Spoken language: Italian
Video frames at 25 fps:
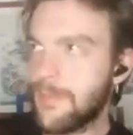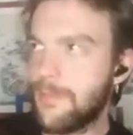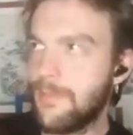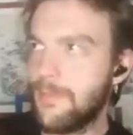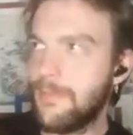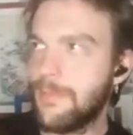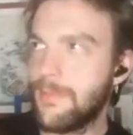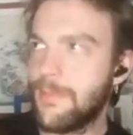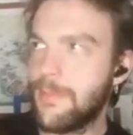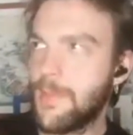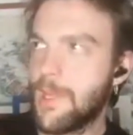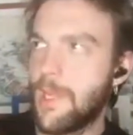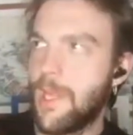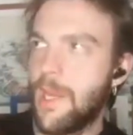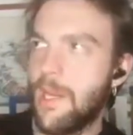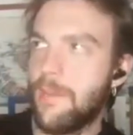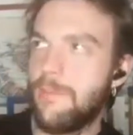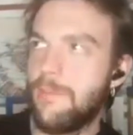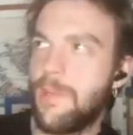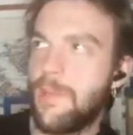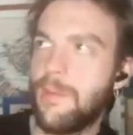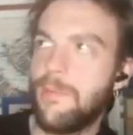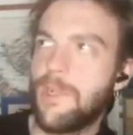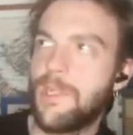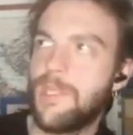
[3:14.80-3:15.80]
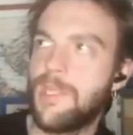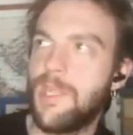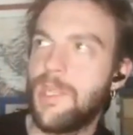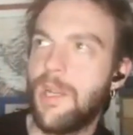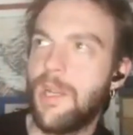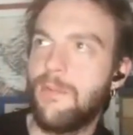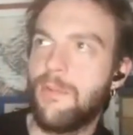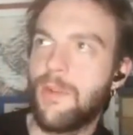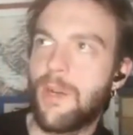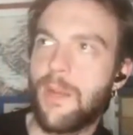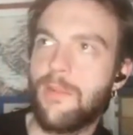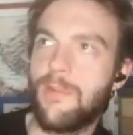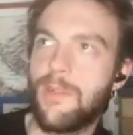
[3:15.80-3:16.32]
Mm, nella prima si
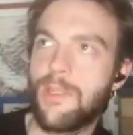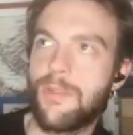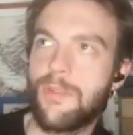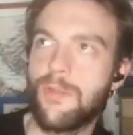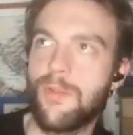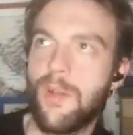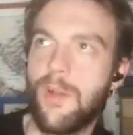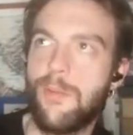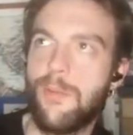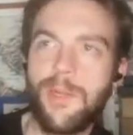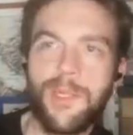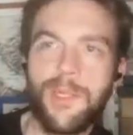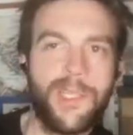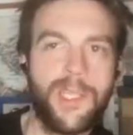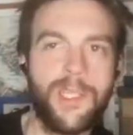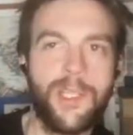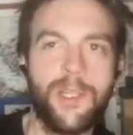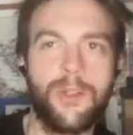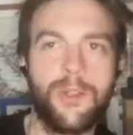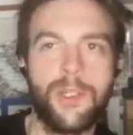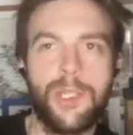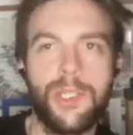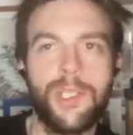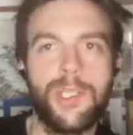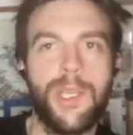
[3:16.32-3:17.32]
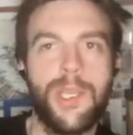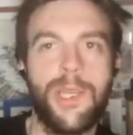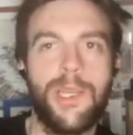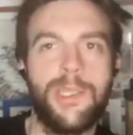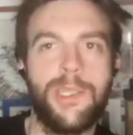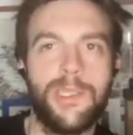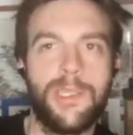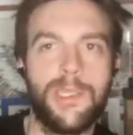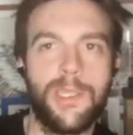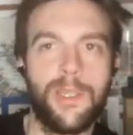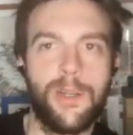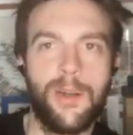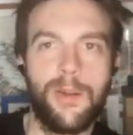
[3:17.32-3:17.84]
lavorava sulla presa di
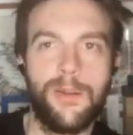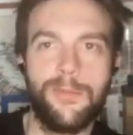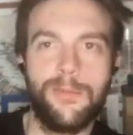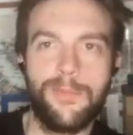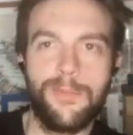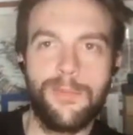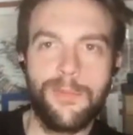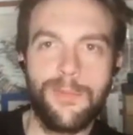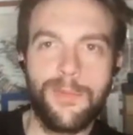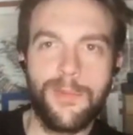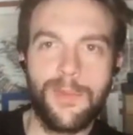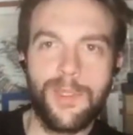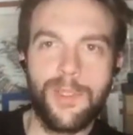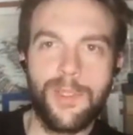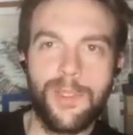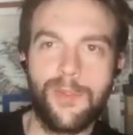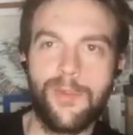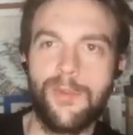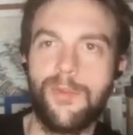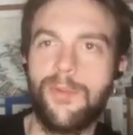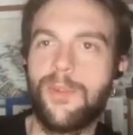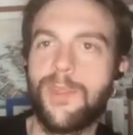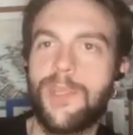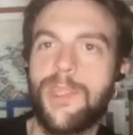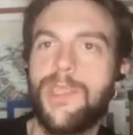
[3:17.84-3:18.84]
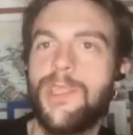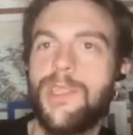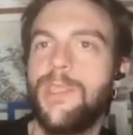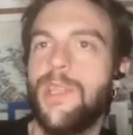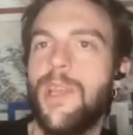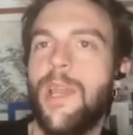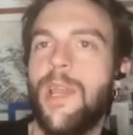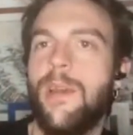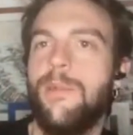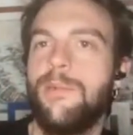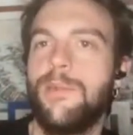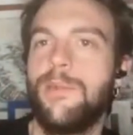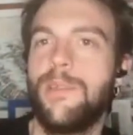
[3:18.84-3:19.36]
coscienza, no? Su chi
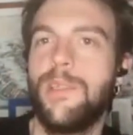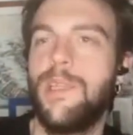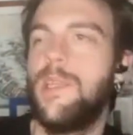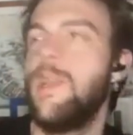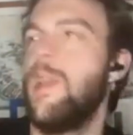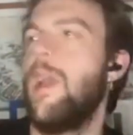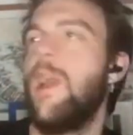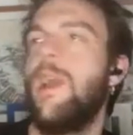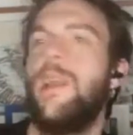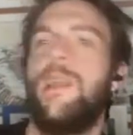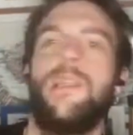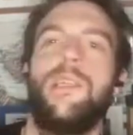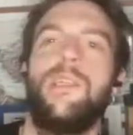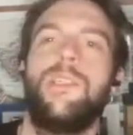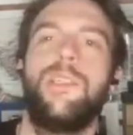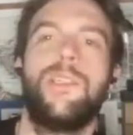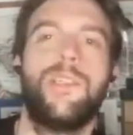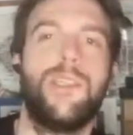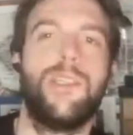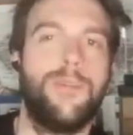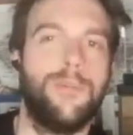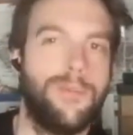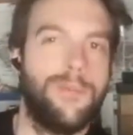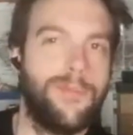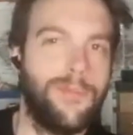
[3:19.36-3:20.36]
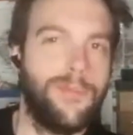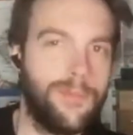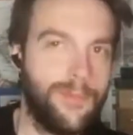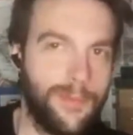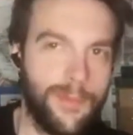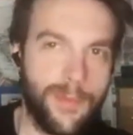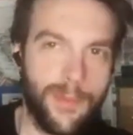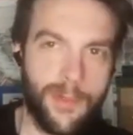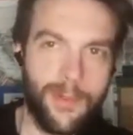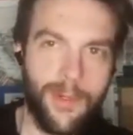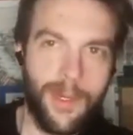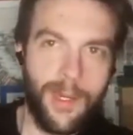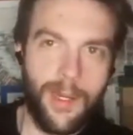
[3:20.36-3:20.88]
si è, chi è Alice?
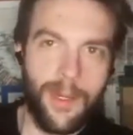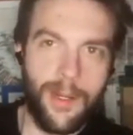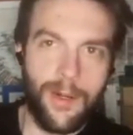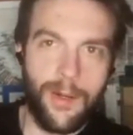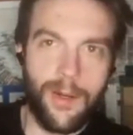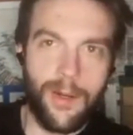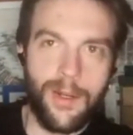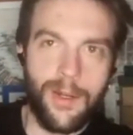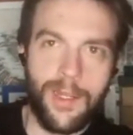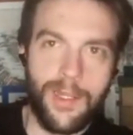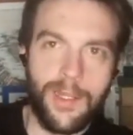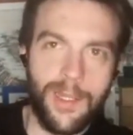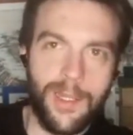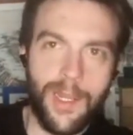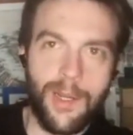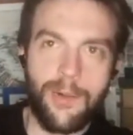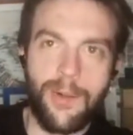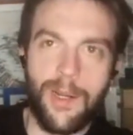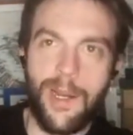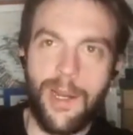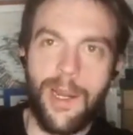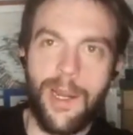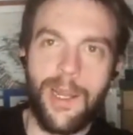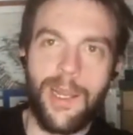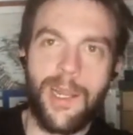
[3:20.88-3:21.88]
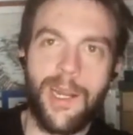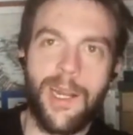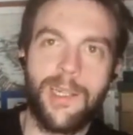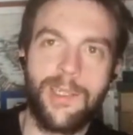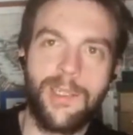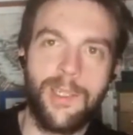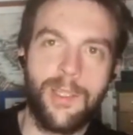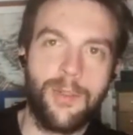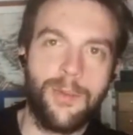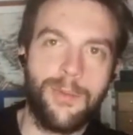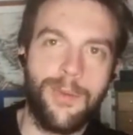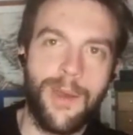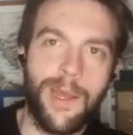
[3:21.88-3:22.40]
Quella, no, è, eh, quella è la
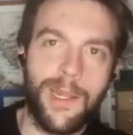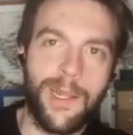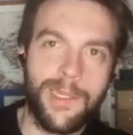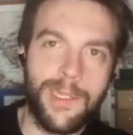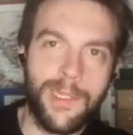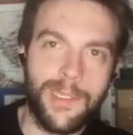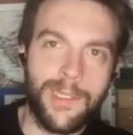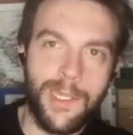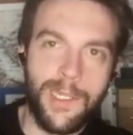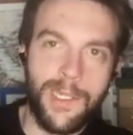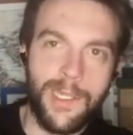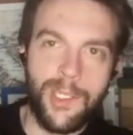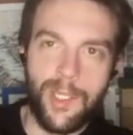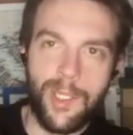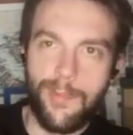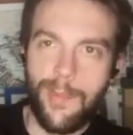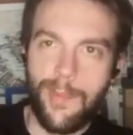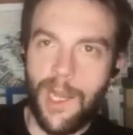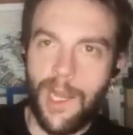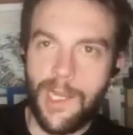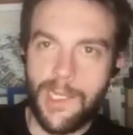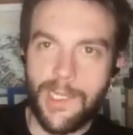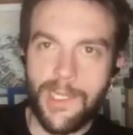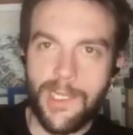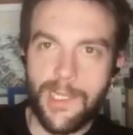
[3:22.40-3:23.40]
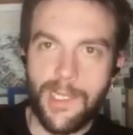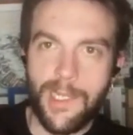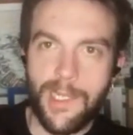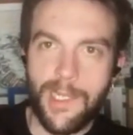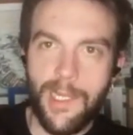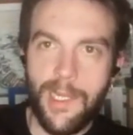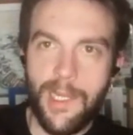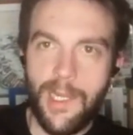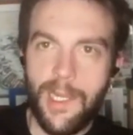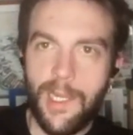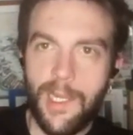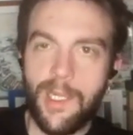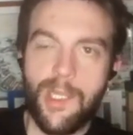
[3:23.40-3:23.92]
grande domanda di Alice Bassi.
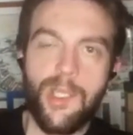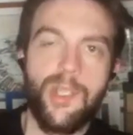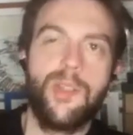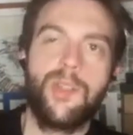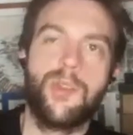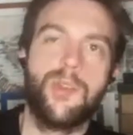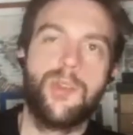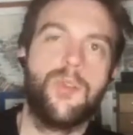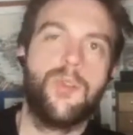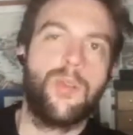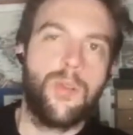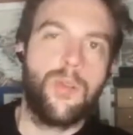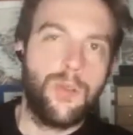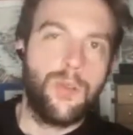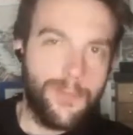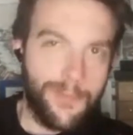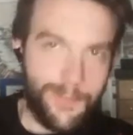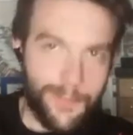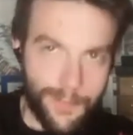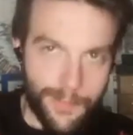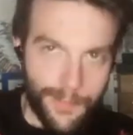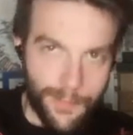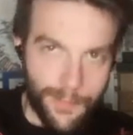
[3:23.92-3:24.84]
Sì. Chi sono?